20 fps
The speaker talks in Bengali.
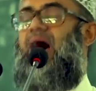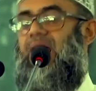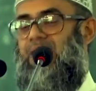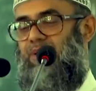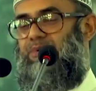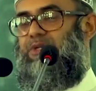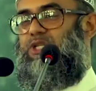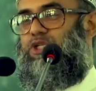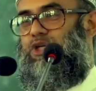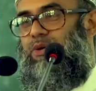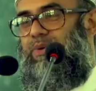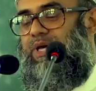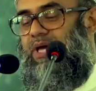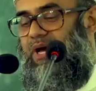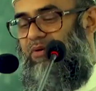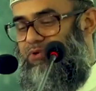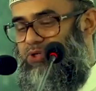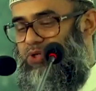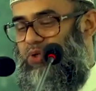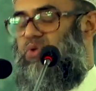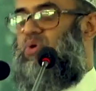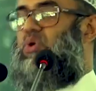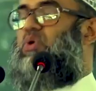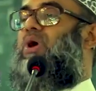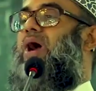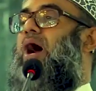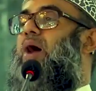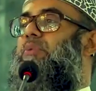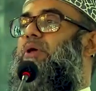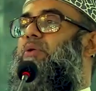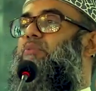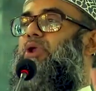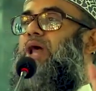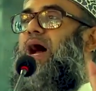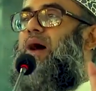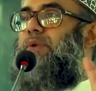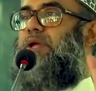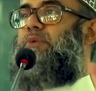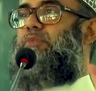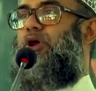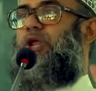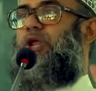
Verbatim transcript: আল্লাহ আমাদের সবাইকে হেফাজত করুক আমিন বলে আমিন